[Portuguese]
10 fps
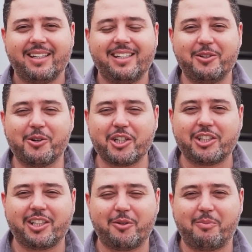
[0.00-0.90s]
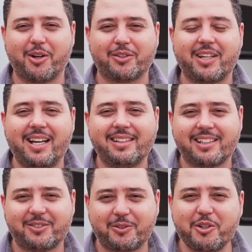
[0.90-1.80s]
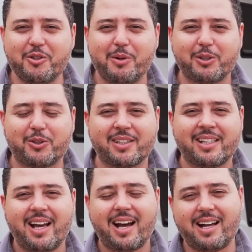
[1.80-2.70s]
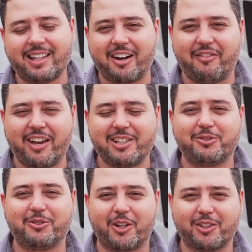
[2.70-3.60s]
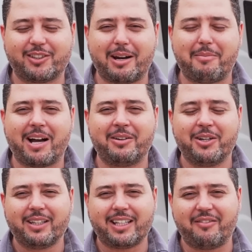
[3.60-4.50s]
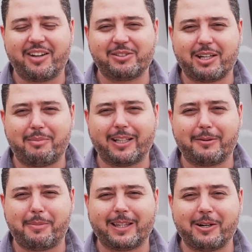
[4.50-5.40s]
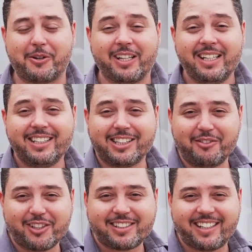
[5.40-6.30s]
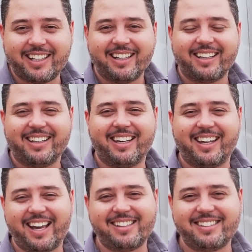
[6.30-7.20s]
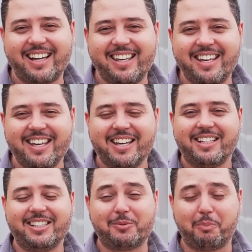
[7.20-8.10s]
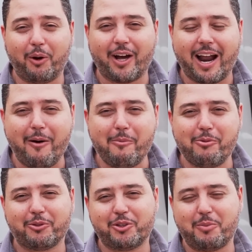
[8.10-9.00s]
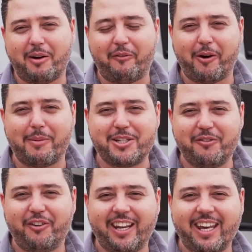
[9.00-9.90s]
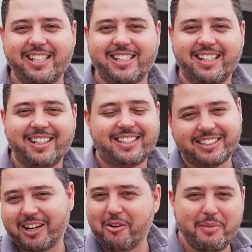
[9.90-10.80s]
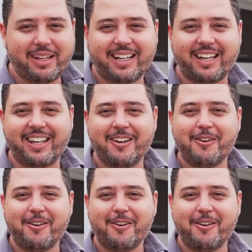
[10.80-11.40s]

E hoje eu posso realizar sonhos de pessoas através do nosso trabalho, através do trabalho da Patagônia. Então você que quer sair, explorar o mundo de uma forma diferente, já comenta aí.